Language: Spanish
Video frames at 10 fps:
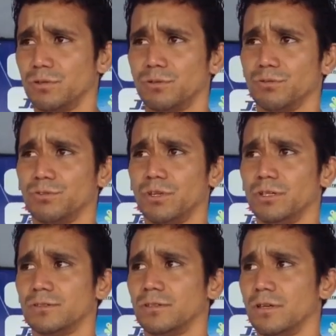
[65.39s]

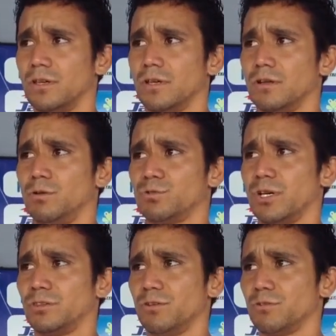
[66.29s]
Entonces, los
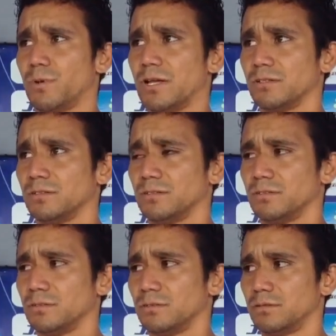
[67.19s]
objetivos
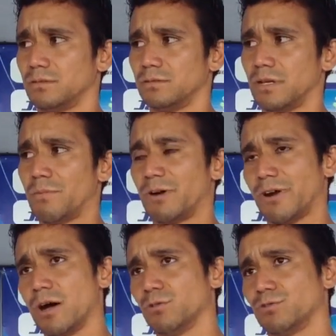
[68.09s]
van
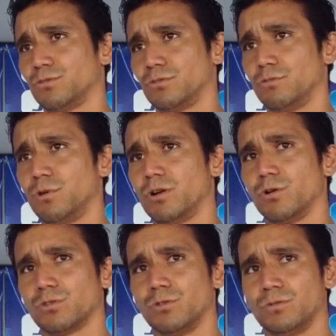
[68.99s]
amarrados uno al
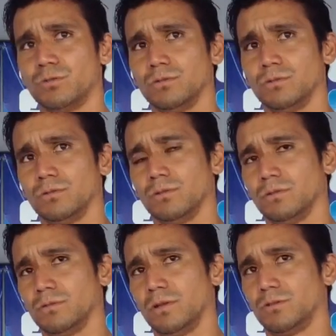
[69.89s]
otro.
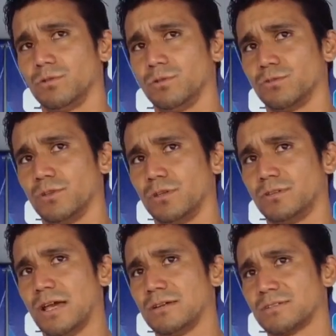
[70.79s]
Entonces
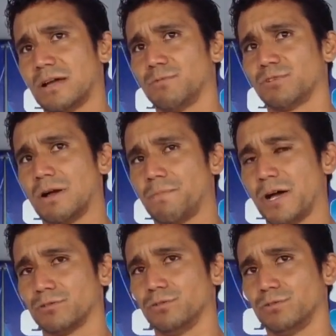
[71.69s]
ya estamos a
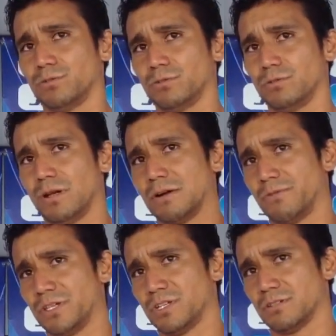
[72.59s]
pasos
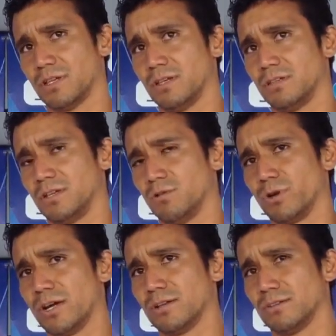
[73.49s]
fechas de,
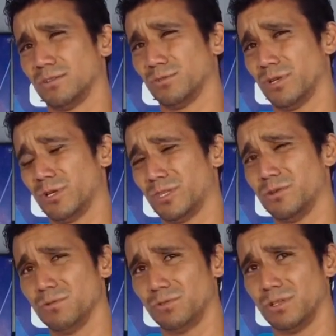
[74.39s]
lograr esos
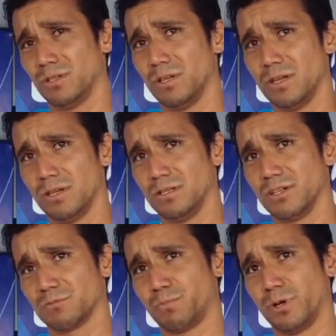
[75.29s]
objetivos y,
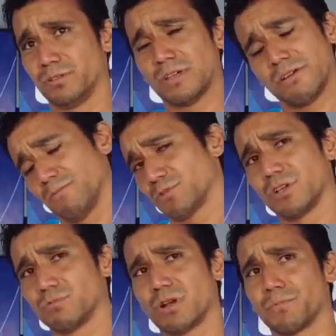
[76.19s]
después sabemos que
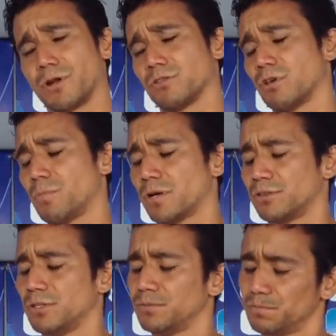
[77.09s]
es un campeonato
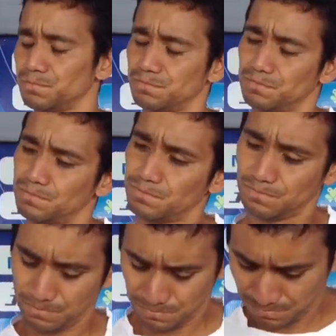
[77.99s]
aparte. ¿Cómo han tomado el
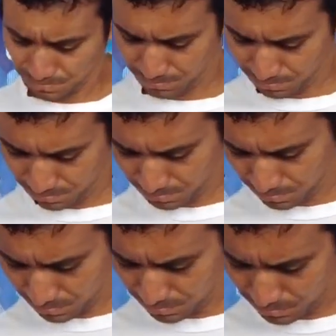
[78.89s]
que llevaban bastantes
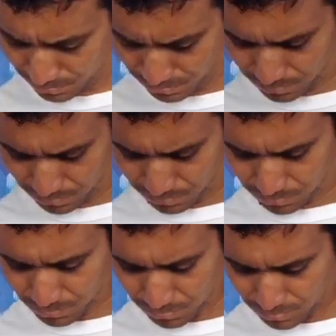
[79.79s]
puntos de ventaja y ahora
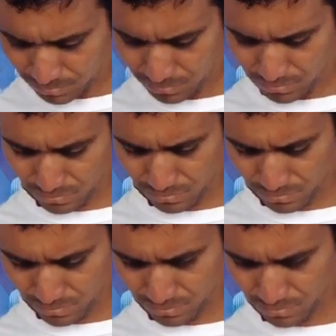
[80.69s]
solamente
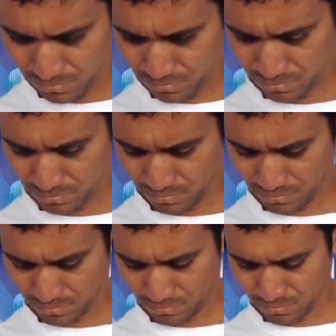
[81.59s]
cuatro pues, del segundo
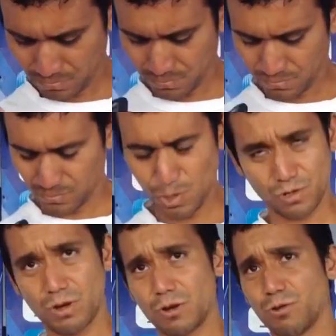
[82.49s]
lugar? No,
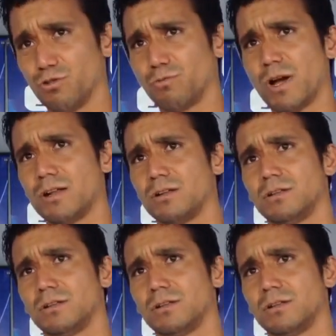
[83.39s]
no, algo normal.